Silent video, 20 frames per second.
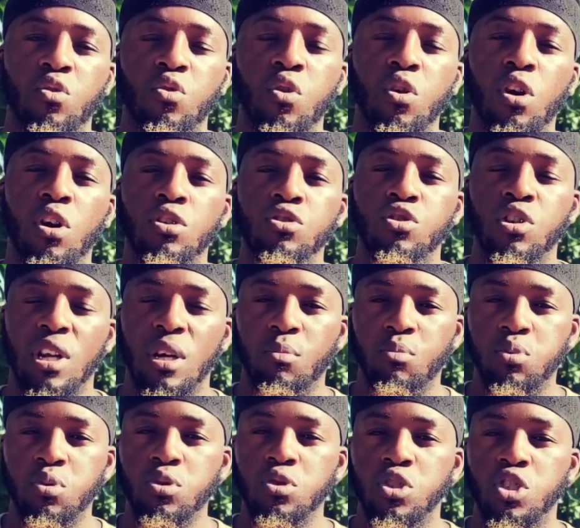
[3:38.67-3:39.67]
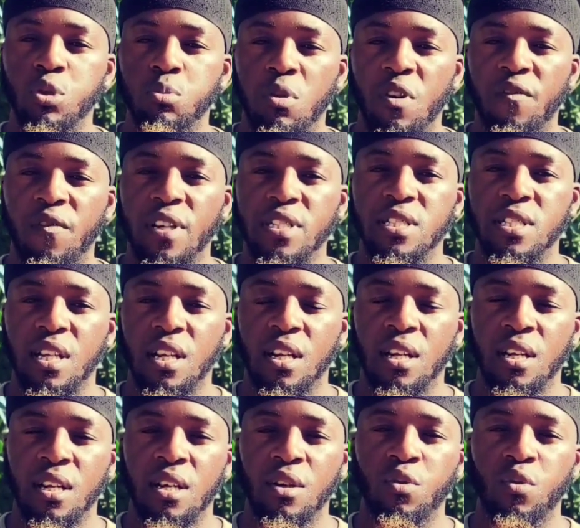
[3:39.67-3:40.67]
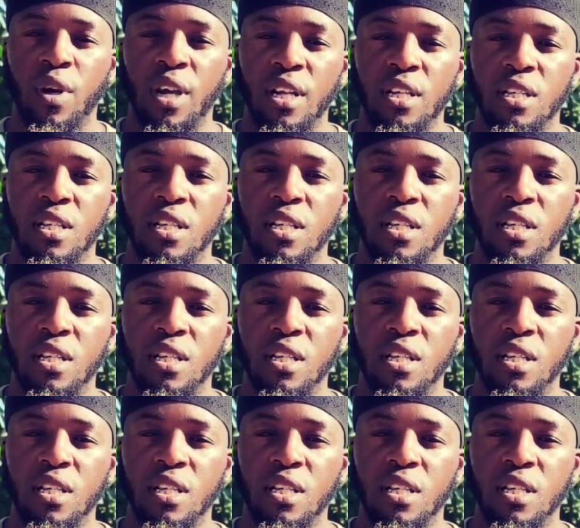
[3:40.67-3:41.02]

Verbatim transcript: le Coran de la bouche du prophète sallallahu